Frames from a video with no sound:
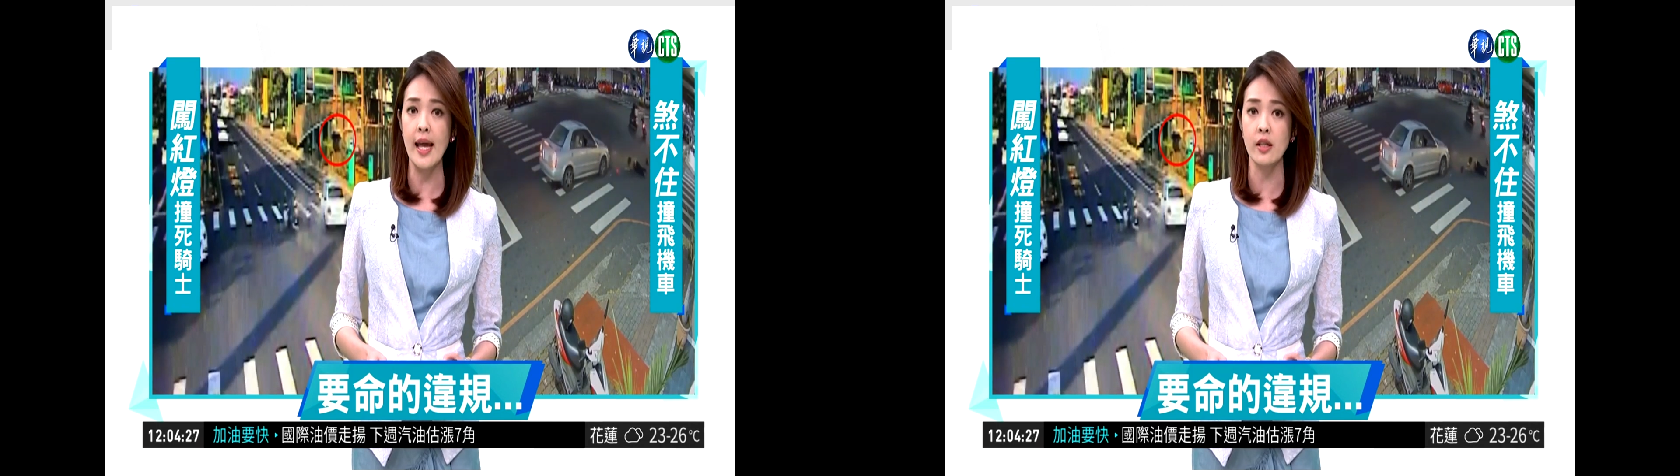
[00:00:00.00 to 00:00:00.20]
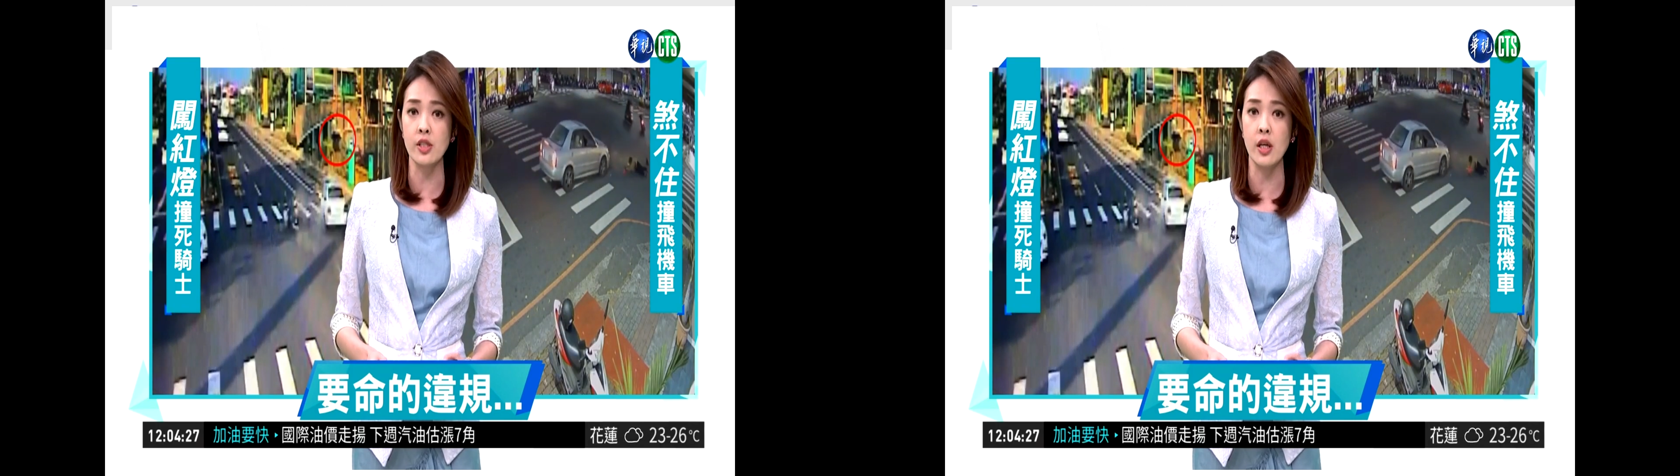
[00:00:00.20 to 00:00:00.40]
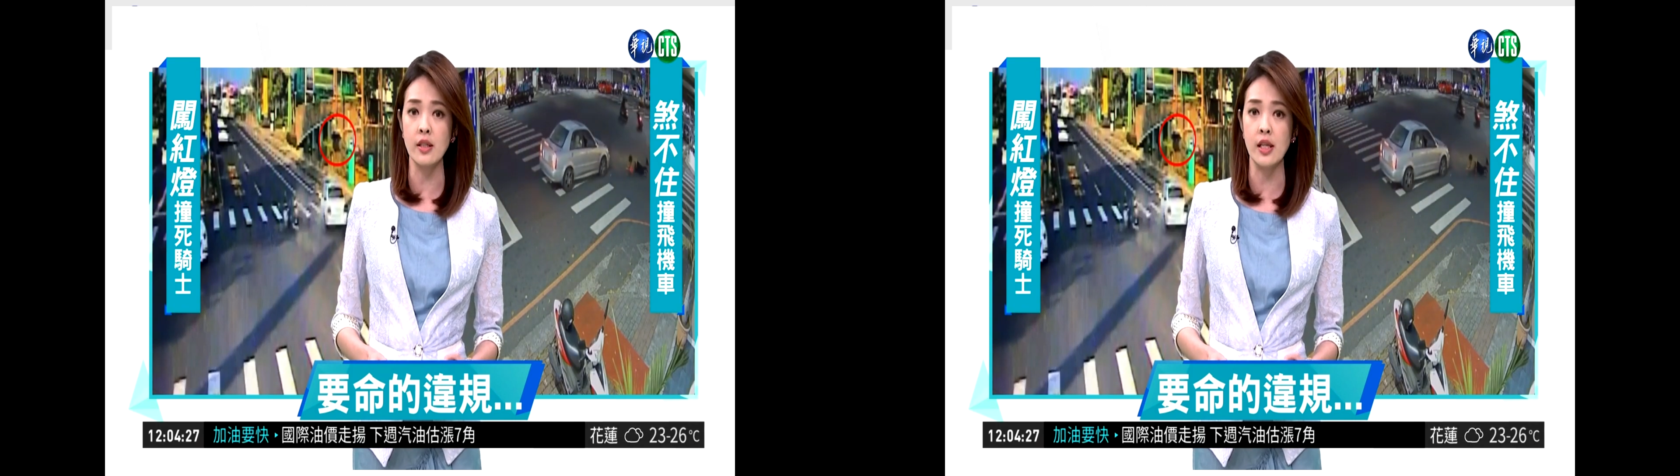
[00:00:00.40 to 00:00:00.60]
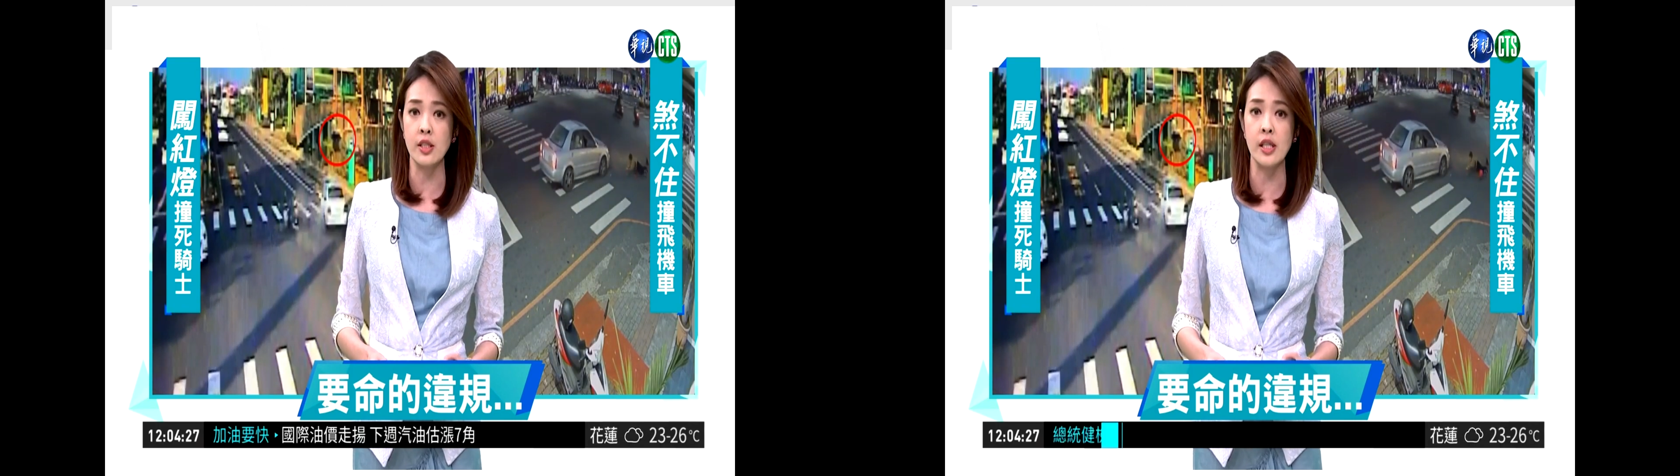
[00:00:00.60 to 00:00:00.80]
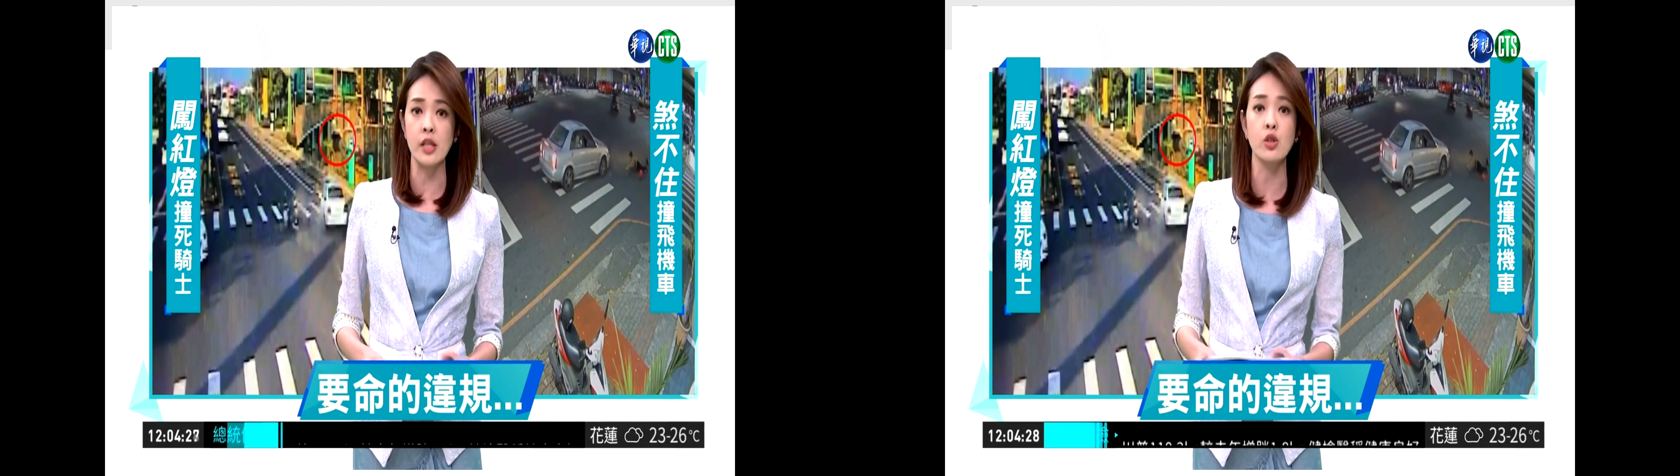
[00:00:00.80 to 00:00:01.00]
辆车呢
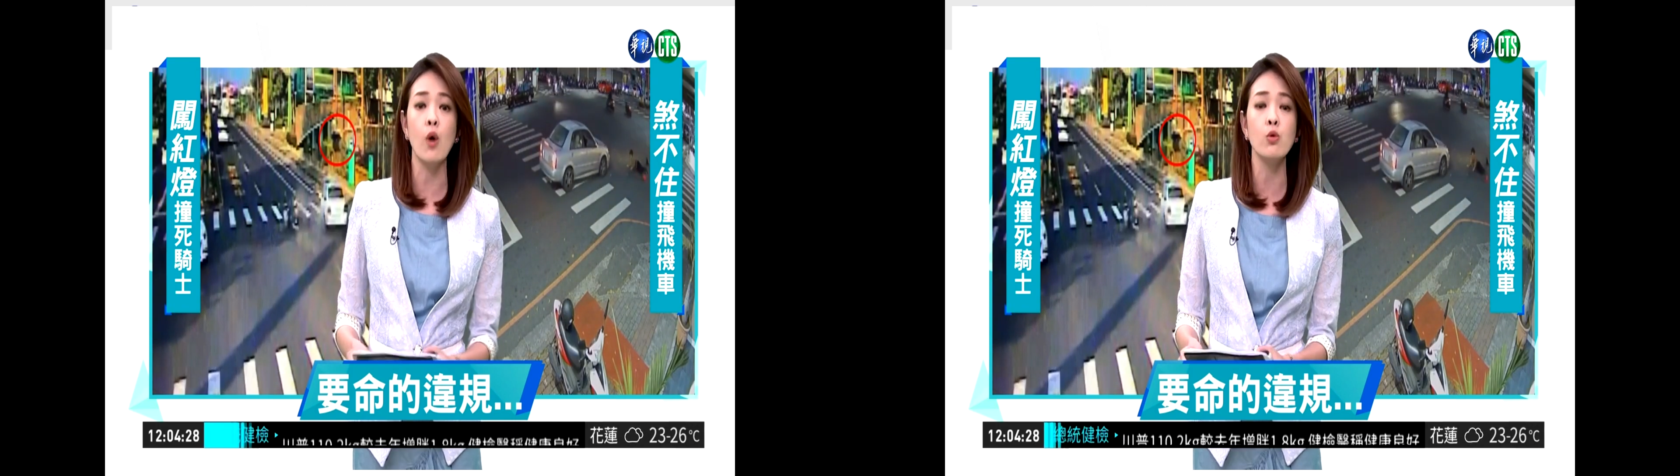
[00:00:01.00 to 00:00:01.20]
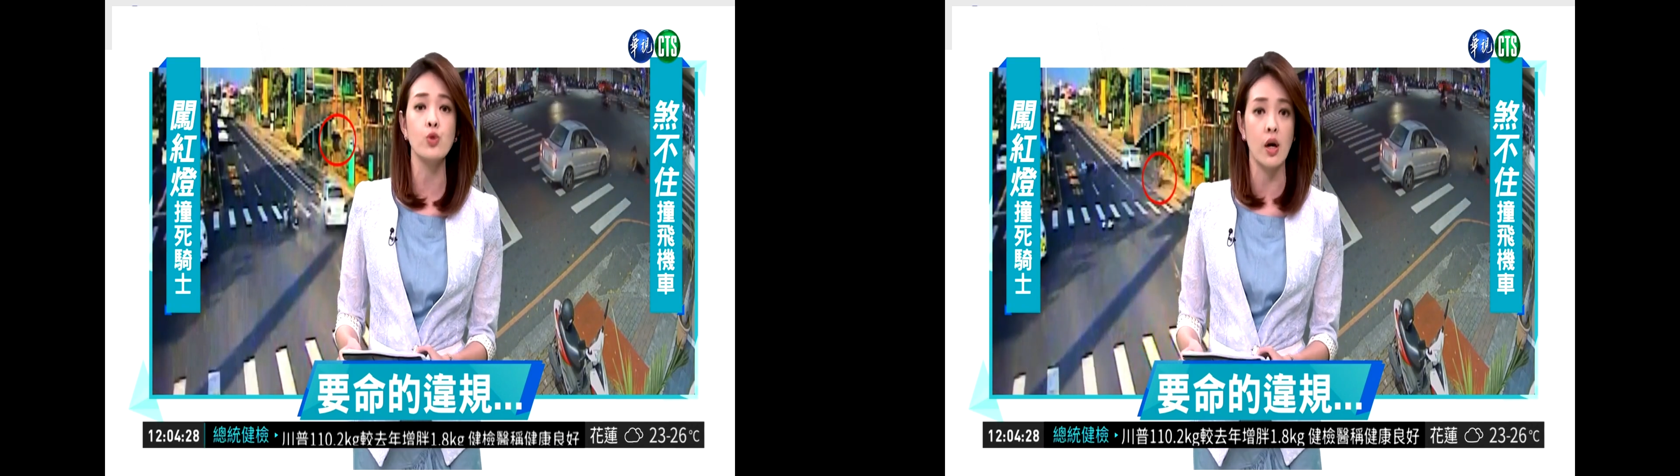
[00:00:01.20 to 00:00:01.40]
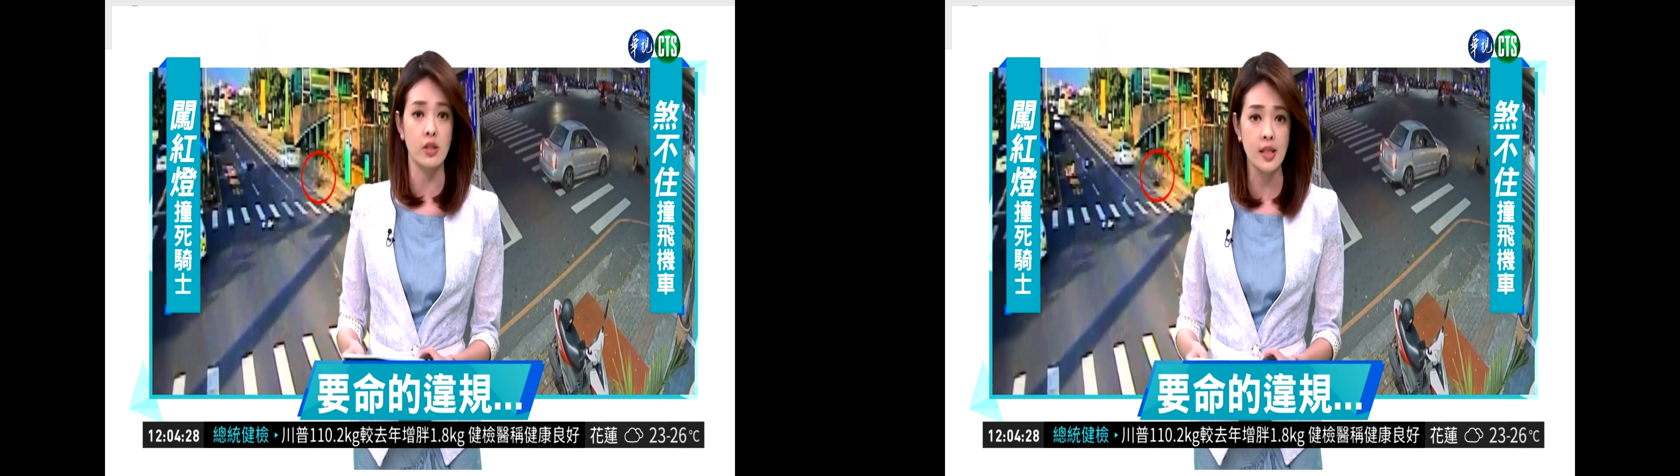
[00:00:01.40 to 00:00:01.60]
直接冲撞